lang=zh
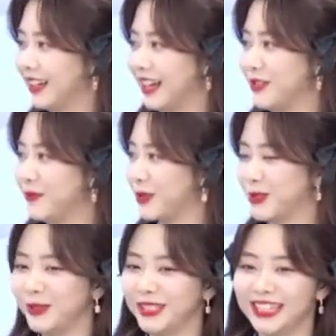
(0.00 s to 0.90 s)
赶紧补充
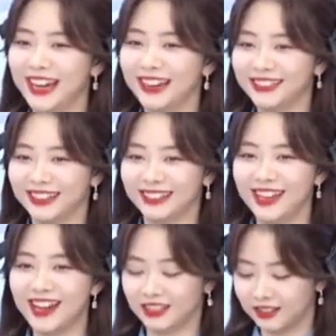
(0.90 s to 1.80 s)
一下能
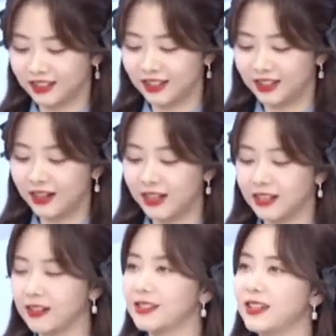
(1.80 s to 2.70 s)
量。来喝一
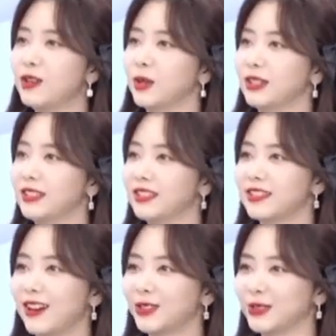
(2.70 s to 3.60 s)
个三元七十
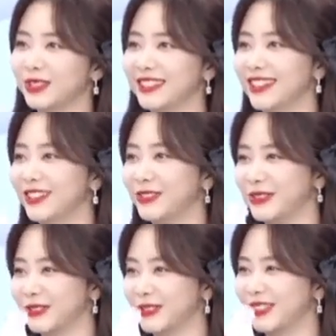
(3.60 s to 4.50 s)
二度鲜牛
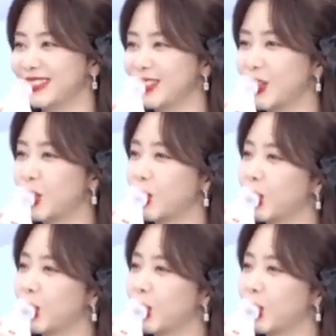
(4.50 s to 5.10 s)
乳。嗯，